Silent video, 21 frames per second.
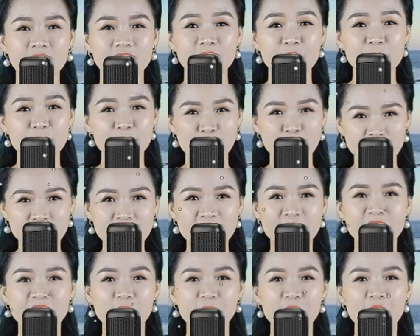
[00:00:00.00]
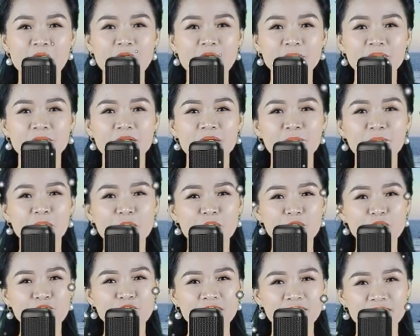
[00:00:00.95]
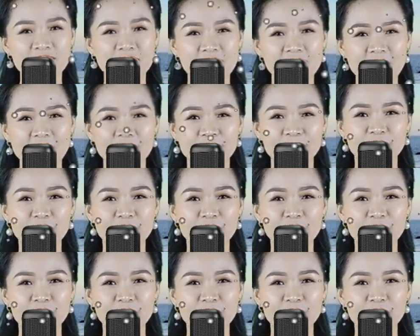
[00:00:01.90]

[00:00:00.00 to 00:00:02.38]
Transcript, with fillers: kinh doanh chỉ cần tinh nhạy hơn một chút